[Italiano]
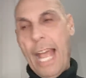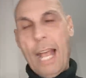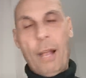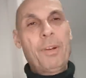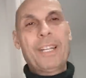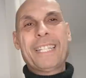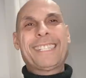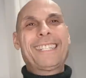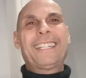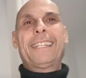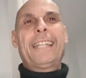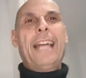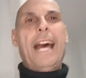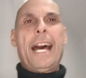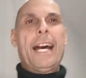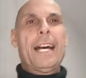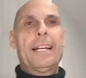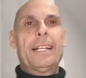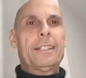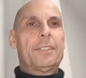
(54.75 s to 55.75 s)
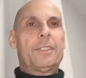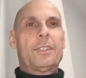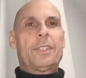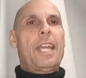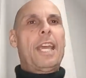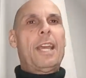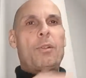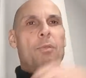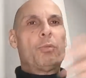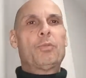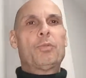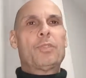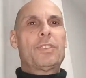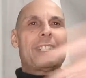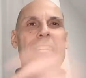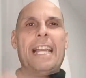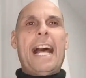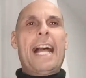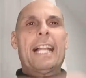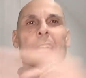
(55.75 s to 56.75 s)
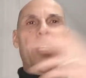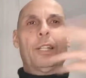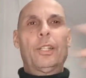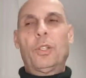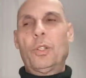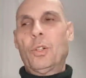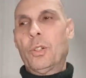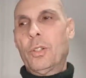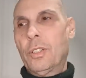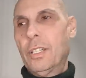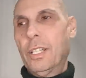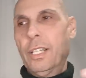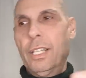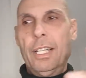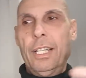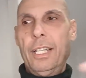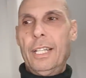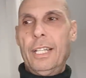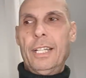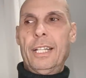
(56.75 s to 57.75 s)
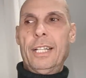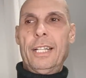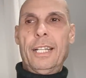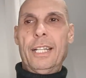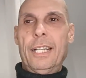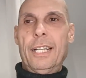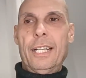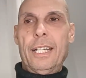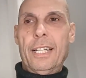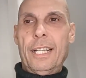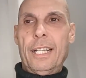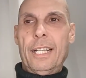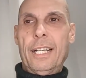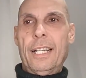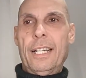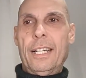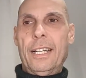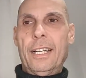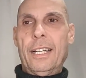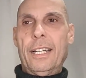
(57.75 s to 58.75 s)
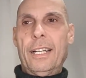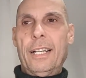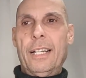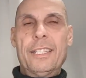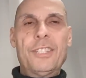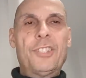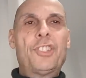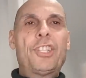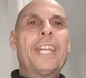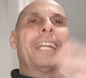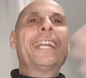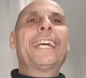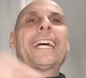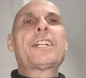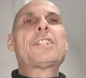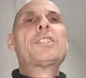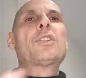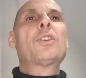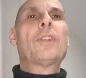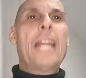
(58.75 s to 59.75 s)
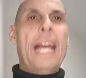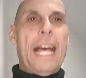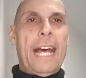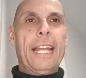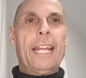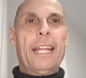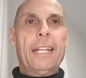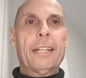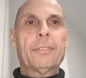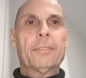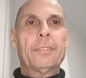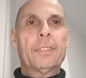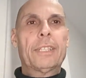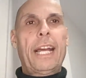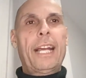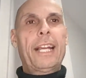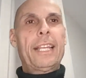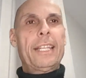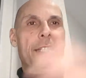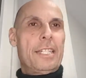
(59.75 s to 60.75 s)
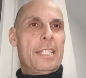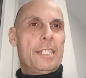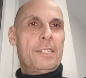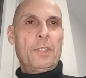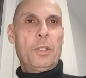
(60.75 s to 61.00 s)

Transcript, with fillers: A quest'età c'è un salto eh, generazionale tra chi si è